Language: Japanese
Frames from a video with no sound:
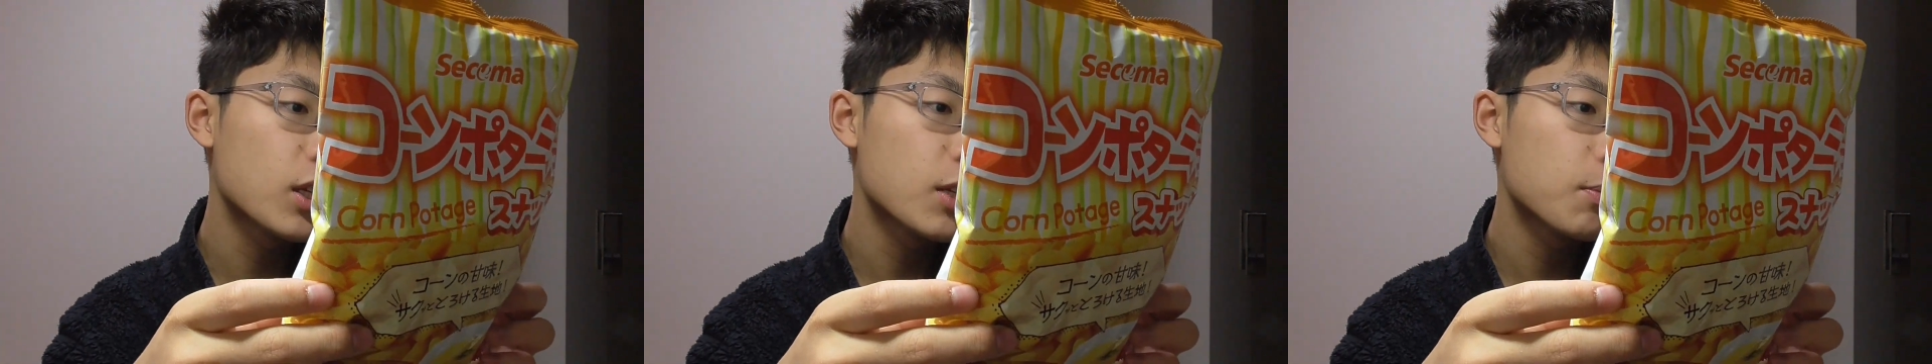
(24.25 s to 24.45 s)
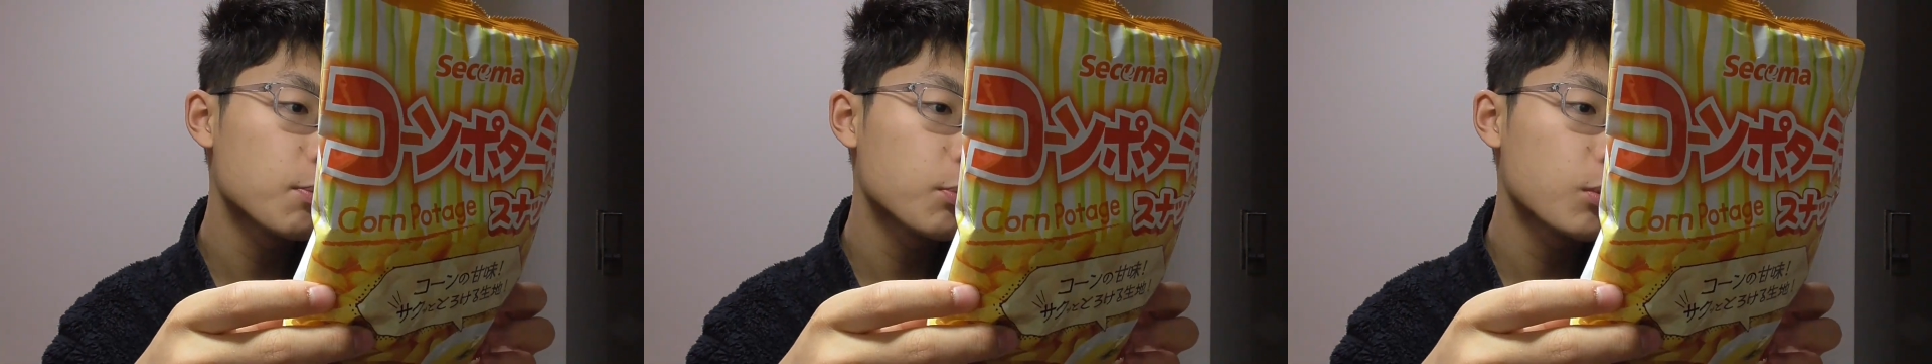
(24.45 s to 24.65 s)

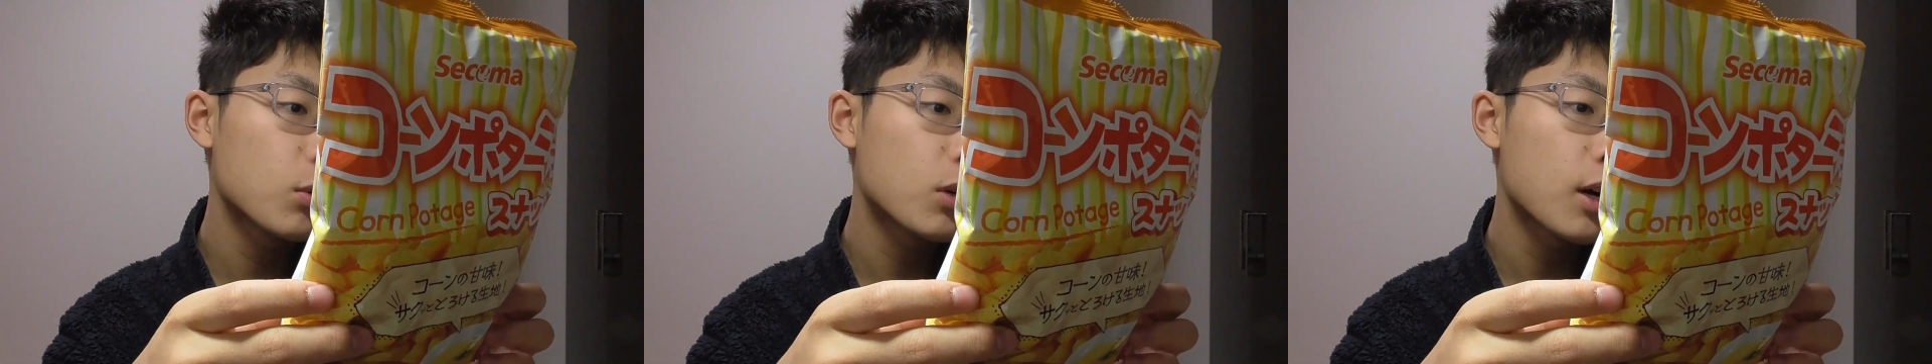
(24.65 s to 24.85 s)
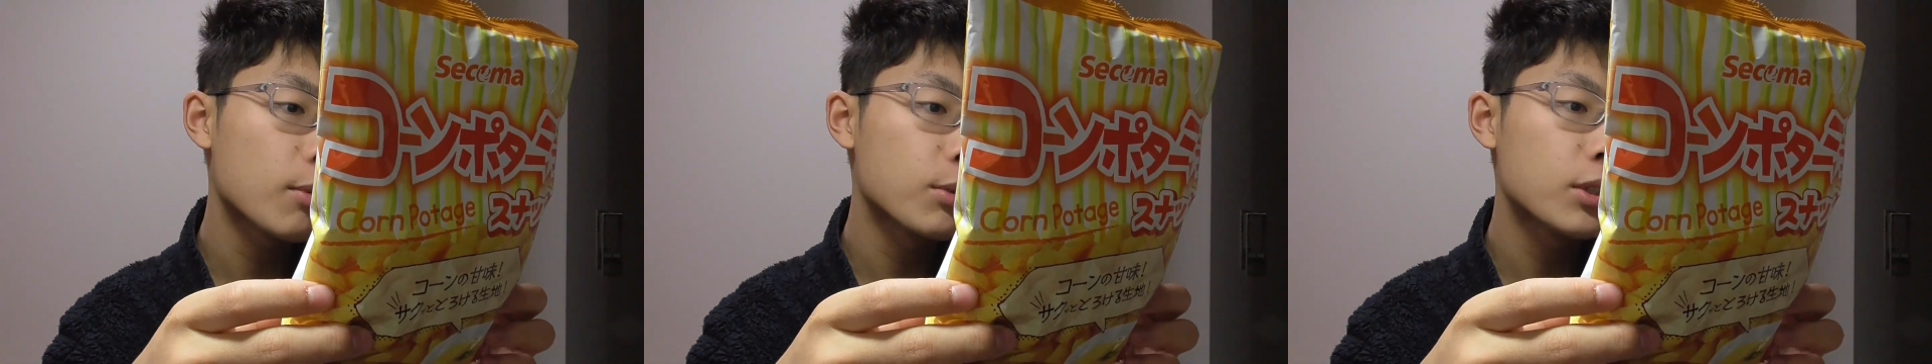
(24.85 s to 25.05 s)
日
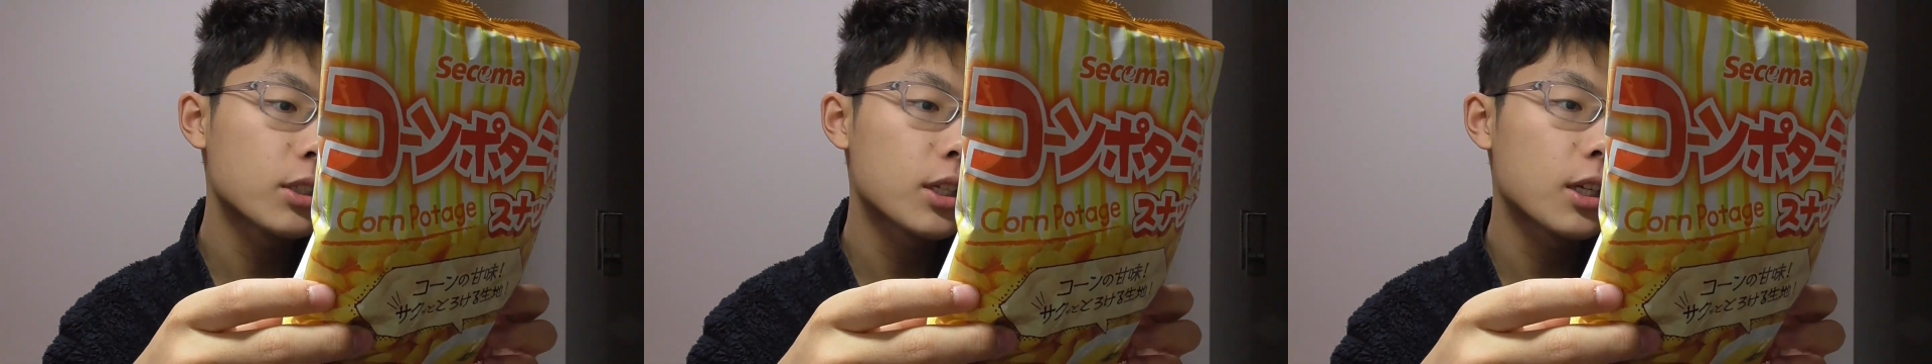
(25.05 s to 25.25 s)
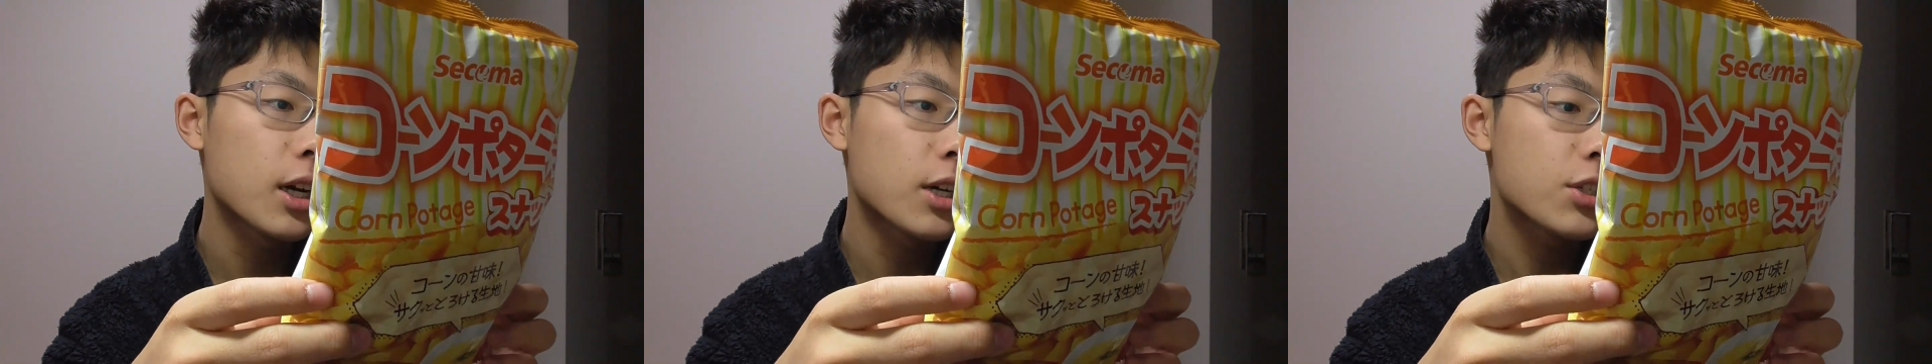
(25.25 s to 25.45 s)
報株
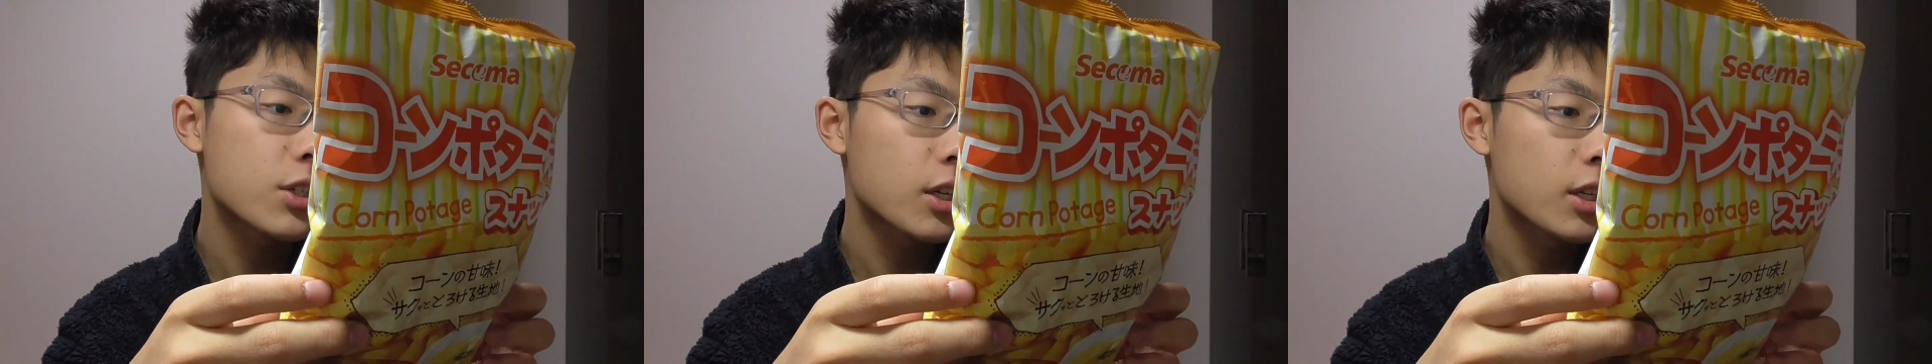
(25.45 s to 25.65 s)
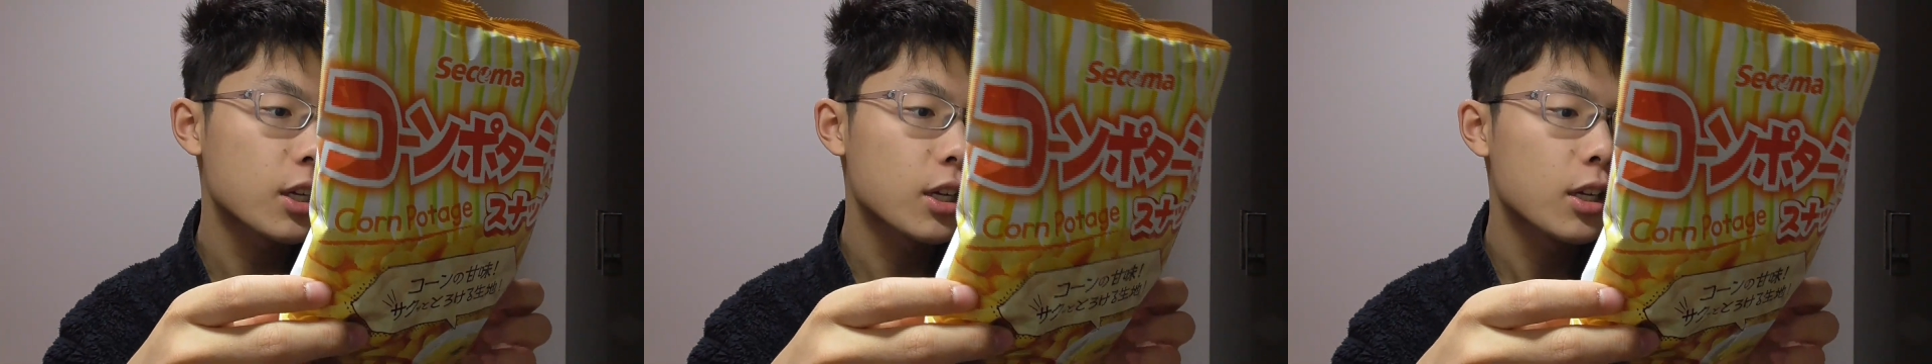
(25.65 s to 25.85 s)
式会
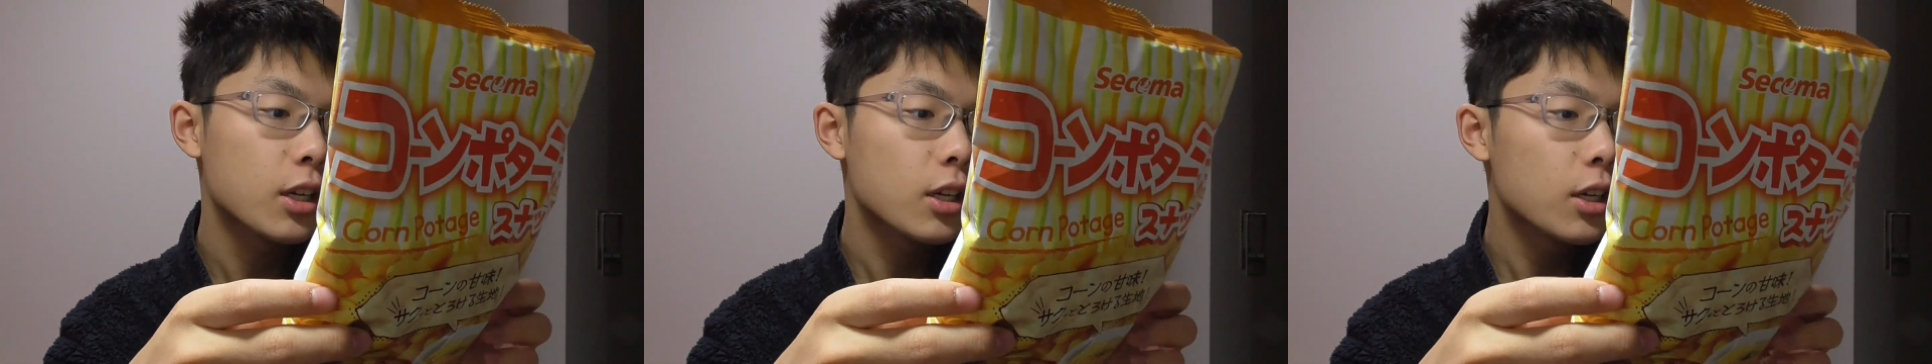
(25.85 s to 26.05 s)
社に、